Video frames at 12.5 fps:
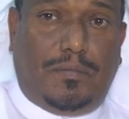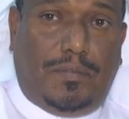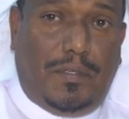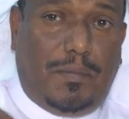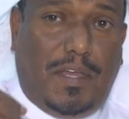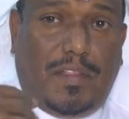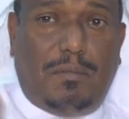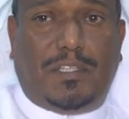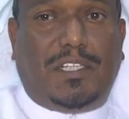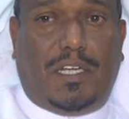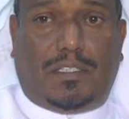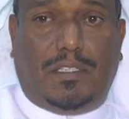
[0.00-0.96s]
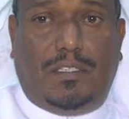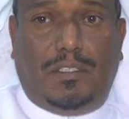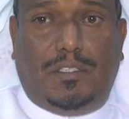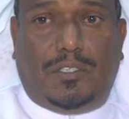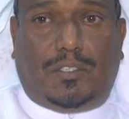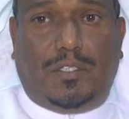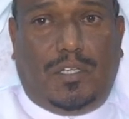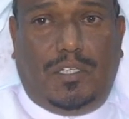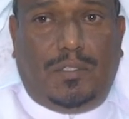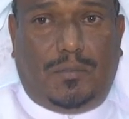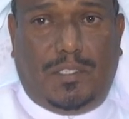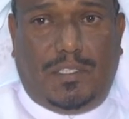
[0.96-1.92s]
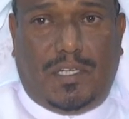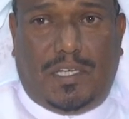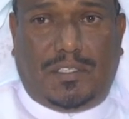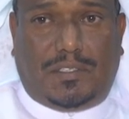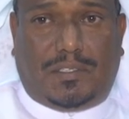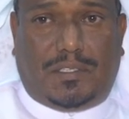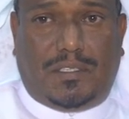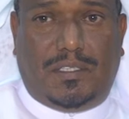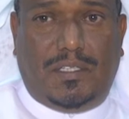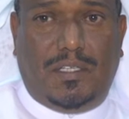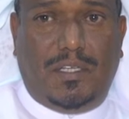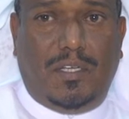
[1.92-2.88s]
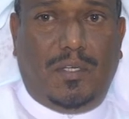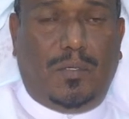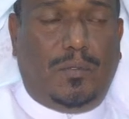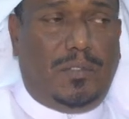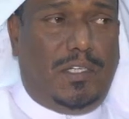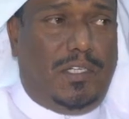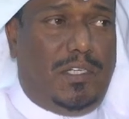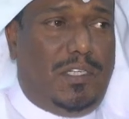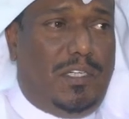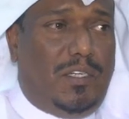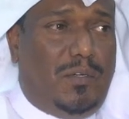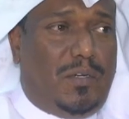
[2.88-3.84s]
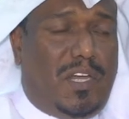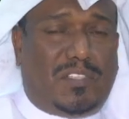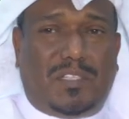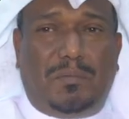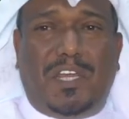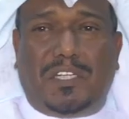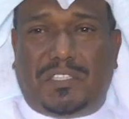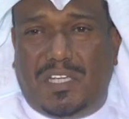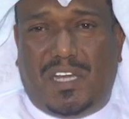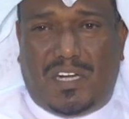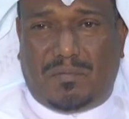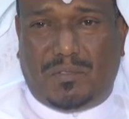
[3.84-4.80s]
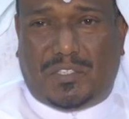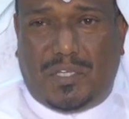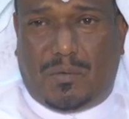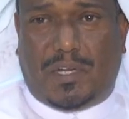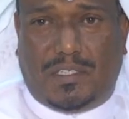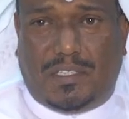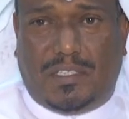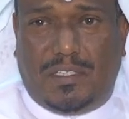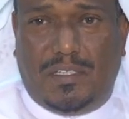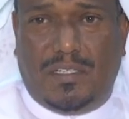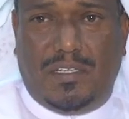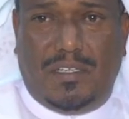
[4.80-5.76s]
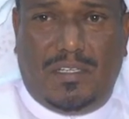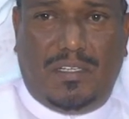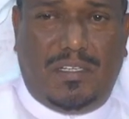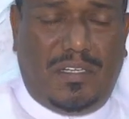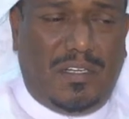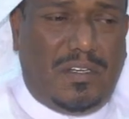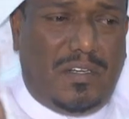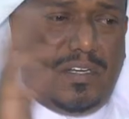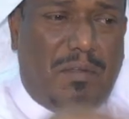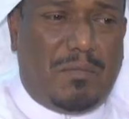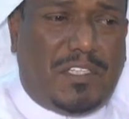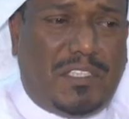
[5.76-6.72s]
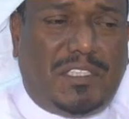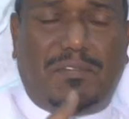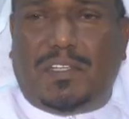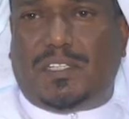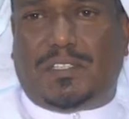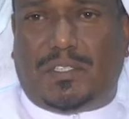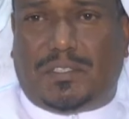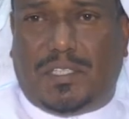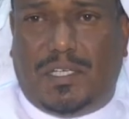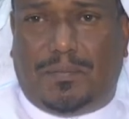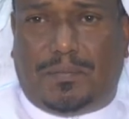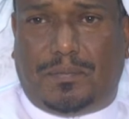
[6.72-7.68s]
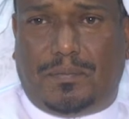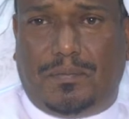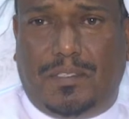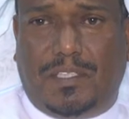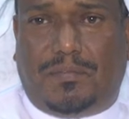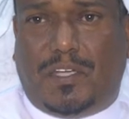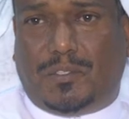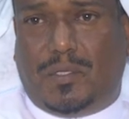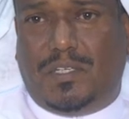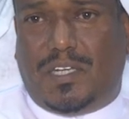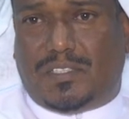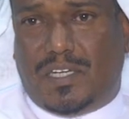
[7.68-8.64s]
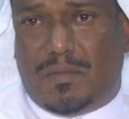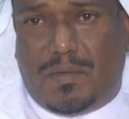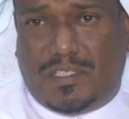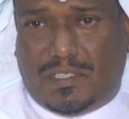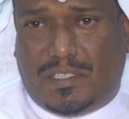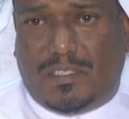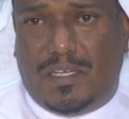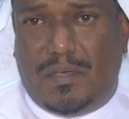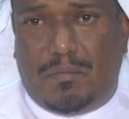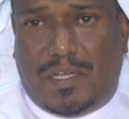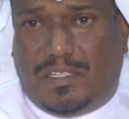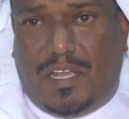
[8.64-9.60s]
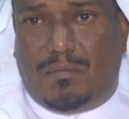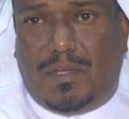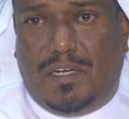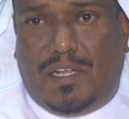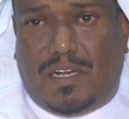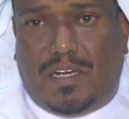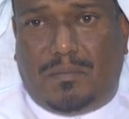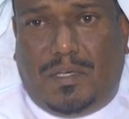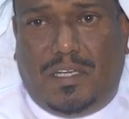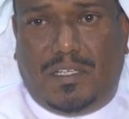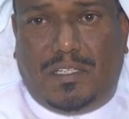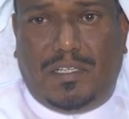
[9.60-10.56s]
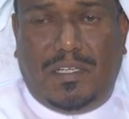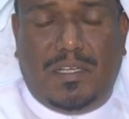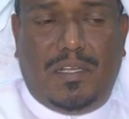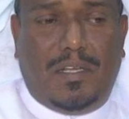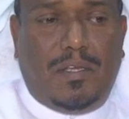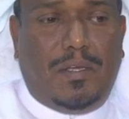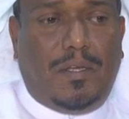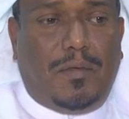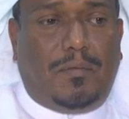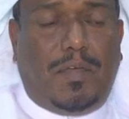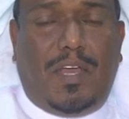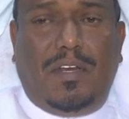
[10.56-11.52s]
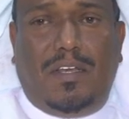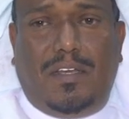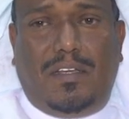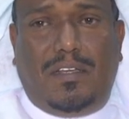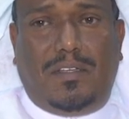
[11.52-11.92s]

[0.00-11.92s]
في بعض المشاتل يستغلوا الناس وخاصة بأشجار مستوردة آه، لما تجي فترة الصيف يتفاجئوا الناس انها ماتت ما تحمل الحرارة معانا فأنا